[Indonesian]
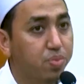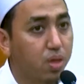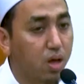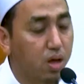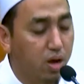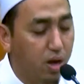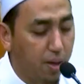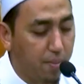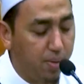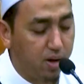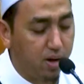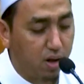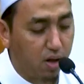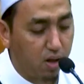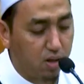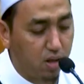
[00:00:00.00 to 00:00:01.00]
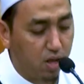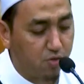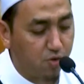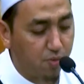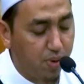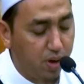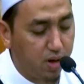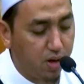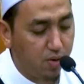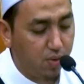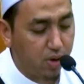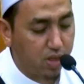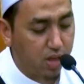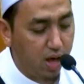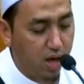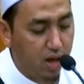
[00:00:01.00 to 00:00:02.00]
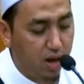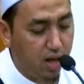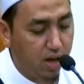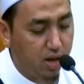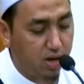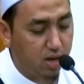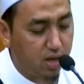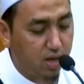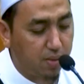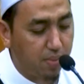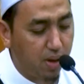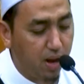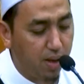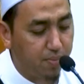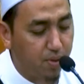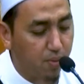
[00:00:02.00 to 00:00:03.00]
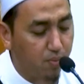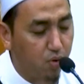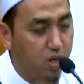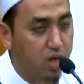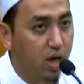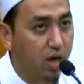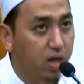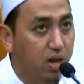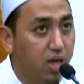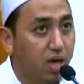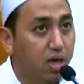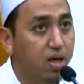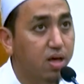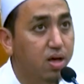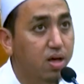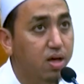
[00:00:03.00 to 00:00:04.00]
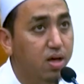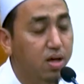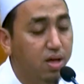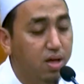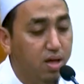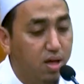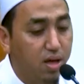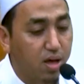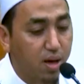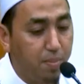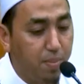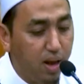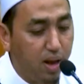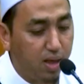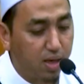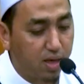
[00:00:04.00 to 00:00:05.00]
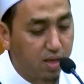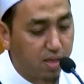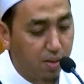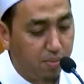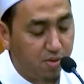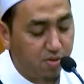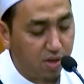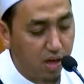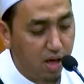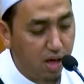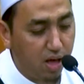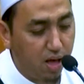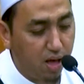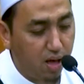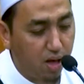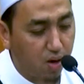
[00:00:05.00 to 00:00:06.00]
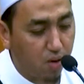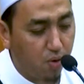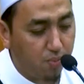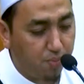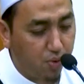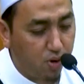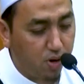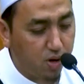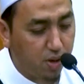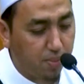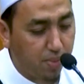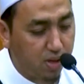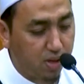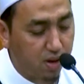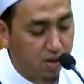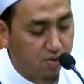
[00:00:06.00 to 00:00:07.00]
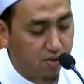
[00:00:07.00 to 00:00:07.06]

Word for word: nikmat dari Allah Subhanahu wa taala di malam yang mulia ini kembali kita bisa kumpul di majelis